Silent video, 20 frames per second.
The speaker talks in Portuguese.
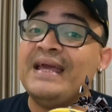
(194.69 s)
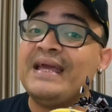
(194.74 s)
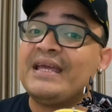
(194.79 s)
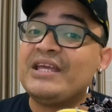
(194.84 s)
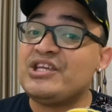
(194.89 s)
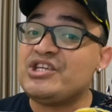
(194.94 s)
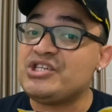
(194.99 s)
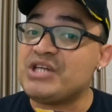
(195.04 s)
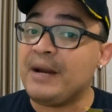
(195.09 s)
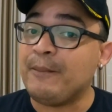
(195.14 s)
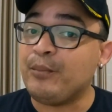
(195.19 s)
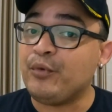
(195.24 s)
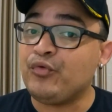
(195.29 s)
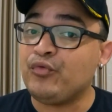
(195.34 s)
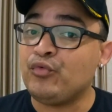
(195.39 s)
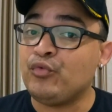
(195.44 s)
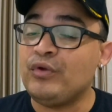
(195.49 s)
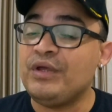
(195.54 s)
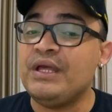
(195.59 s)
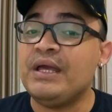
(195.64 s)
que já
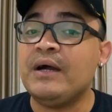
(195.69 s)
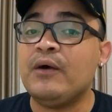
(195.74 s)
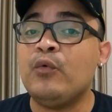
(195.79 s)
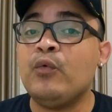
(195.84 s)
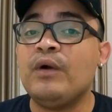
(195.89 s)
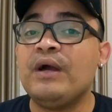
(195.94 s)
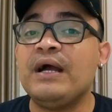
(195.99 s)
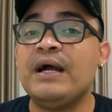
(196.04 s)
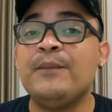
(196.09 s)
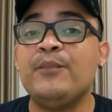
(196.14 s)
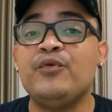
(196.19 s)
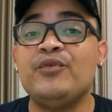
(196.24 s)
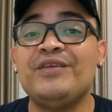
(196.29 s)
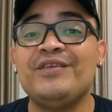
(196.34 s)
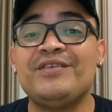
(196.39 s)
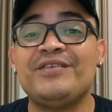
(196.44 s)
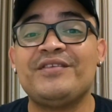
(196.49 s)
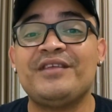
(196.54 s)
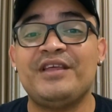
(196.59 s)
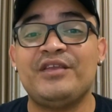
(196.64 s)
possuía um câmbio de
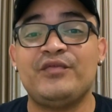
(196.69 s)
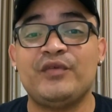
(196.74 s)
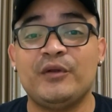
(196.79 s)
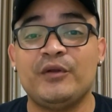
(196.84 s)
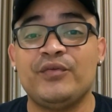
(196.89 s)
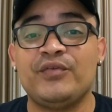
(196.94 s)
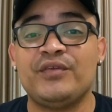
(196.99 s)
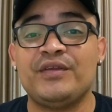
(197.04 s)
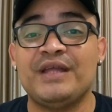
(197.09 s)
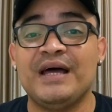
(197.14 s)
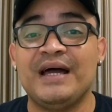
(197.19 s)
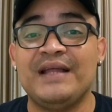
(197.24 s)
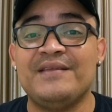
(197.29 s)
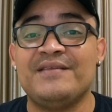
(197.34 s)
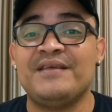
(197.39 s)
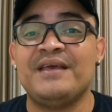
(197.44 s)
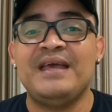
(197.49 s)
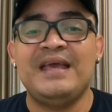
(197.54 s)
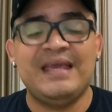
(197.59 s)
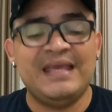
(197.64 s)
6 velocidades